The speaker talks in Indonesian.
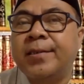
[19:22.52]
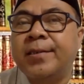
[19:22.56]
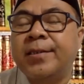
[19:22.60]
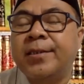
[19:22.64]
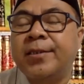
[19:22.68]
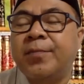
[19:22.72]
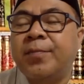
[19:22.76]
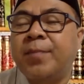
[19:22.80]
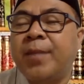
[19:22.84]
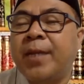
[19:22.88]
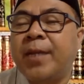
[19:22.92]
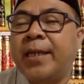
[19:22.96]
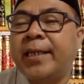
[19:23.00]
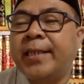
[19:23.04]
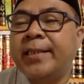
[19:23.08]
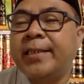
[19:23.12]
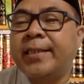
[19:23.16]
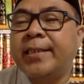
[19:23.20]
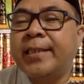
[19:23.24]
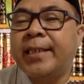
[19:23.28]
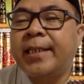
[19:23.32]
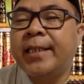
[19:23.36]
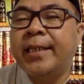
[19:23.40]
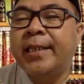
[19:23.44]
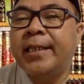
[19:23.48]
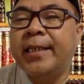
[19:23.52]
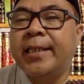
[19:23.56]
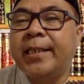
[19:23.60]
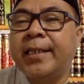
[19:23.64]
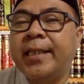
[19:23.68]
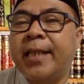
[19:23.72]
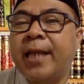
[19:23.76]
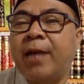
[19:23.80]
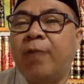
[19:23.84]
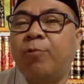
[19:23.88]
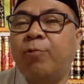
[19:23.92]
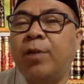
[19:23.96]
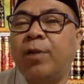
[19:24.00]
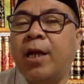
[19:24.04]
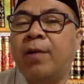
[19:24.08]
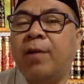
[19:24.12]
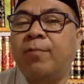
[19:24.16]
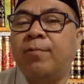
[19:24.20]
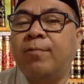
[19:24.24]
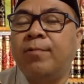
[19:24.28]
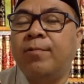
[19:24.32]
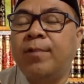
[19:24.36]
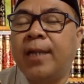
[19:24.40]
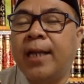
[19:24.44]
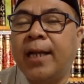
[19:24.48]
semakin sering kita
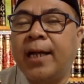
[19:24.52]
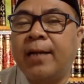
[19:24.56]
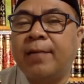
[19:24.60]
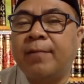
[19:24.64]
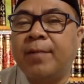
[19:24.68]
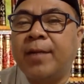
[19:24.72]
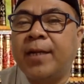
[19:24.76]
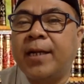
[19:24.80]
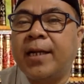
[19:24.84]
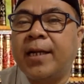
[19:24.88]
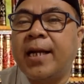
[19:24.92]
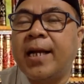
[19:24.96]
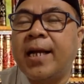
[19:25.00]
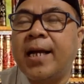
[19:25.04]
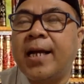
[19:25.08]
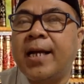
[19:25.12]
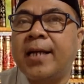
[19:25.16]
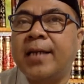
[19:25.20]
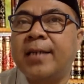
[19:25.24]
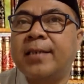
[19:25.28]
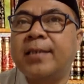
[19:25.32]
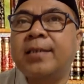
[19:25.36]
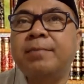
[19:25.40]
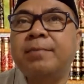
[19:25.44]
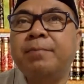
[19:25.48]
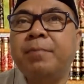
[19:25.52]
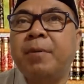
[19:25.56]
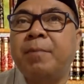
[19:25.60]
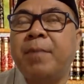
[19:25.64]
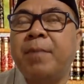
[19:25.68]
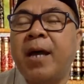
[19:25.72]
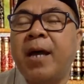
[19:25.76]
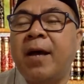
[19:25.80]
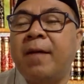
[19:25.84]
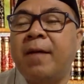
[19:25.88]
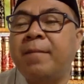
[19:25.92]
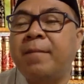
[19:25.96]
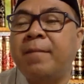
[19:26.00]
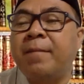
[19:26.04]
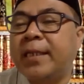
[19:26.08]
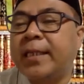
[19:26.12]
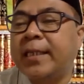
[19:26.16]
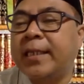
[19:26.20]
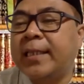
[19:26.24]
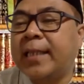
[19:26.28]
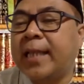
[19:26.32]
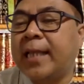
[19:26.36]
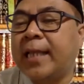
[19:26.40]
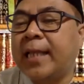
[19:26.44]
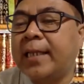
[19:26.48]
ulang-ulang, maka pemahaman
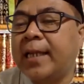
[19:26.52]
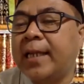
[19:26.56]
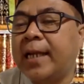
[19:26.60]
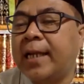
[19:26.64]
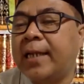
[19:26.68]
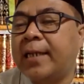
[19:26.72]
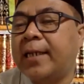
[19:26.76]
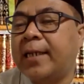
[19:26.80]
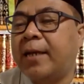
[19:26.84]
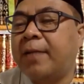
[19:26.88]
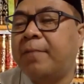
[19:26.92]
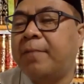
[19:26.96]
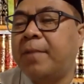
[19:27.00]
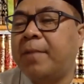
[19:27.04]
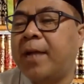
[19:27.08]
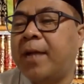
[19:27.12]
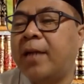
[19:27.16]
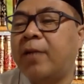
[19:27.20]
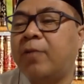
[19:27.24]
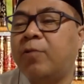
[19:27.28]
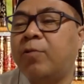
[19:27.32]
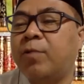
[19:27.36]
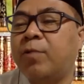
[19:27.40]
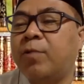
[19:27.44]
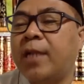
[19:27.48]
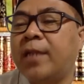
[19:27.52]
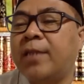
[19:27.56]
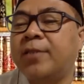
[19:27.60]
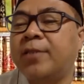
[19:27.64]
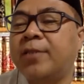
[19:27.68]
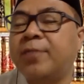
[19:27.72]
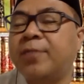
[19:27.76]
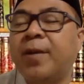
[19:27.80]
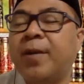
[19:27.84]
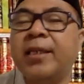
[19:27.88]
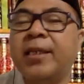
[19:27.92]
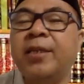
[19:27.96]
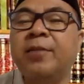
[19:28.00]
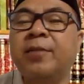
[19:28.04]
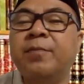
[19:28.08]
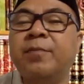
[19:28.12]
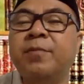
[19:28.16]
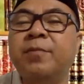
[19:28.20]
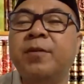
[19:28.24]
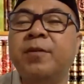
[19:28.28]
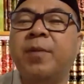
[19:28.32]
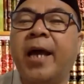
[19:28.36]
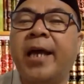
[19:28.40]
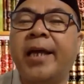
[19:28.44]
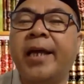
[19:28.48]
kita terhadap Al-Quran semakin
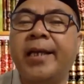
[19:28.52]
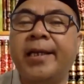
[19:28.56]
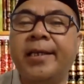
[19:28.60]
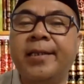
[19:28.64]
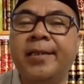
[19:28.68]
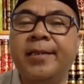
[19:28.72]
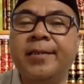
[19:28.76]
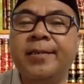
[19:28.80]
lebih baik.